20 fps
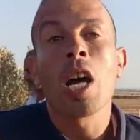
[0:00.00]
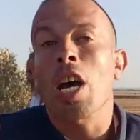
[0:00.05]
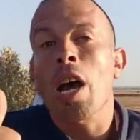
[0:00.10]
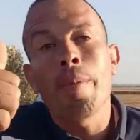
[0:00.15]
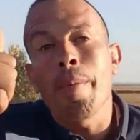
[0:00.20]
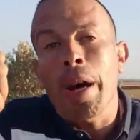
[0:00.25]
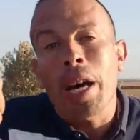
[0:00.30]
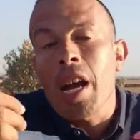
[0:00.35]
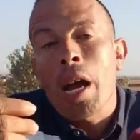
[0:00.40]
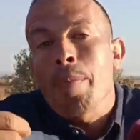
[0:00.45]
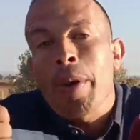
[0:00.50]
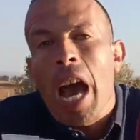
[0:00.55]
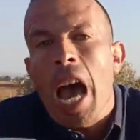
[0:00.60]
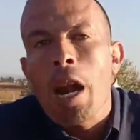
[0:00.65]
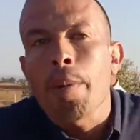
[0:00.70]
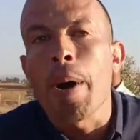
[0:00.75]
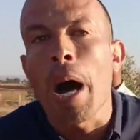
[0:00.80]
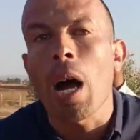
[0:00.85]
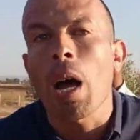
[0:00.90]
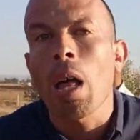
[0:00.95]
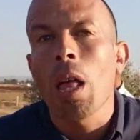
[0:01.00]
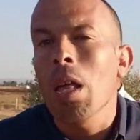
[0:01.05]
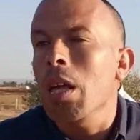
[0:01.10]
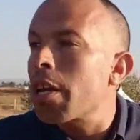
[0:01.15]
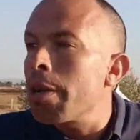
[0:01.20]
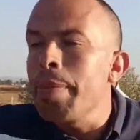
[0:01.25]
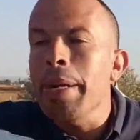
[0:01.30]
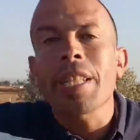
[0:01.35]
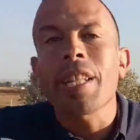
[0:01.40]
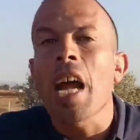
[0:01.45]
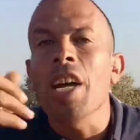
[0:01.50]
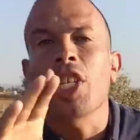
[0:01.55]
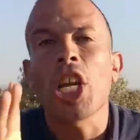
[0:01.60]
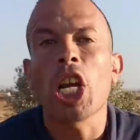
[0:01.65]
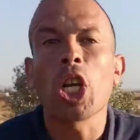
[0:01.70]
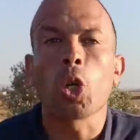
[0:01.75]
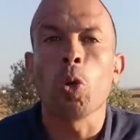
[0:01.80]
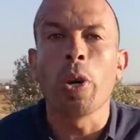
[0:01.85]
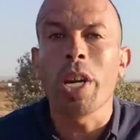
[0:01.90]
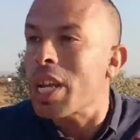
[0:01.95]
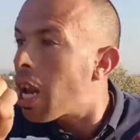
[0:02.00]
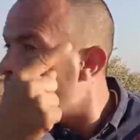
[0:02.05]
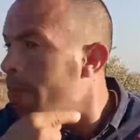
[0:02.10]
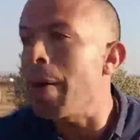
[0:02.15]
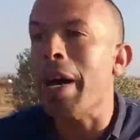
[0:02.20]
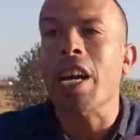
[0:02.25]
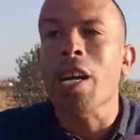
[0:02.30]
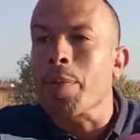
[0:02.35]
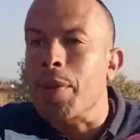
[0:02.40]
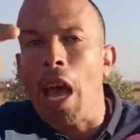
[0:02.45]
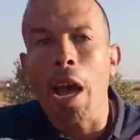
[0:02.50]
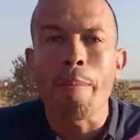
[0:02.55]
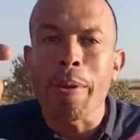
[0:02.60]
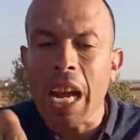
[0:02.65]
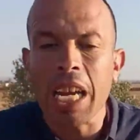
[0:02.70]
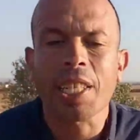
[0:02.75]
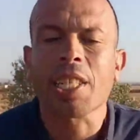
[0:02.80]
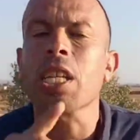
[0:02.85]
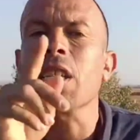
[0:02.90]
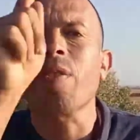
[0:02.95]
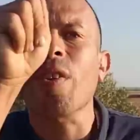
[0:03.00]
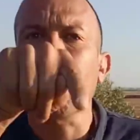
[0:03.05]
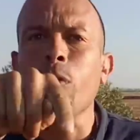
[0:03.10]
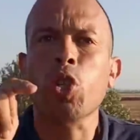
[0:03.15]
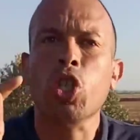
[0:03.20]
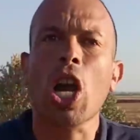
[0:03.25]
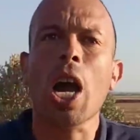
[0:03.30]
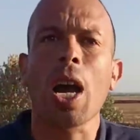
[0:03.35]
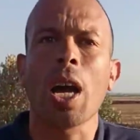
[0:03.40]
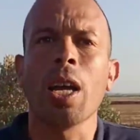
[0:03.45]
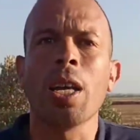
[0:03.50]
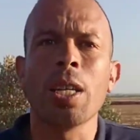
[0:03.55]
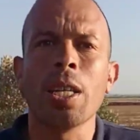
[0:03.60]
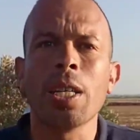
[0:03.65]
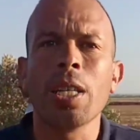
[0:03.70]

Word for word: راه مغاربة راه من طنجة القويره المغرب كامل غيتهز في الفجعة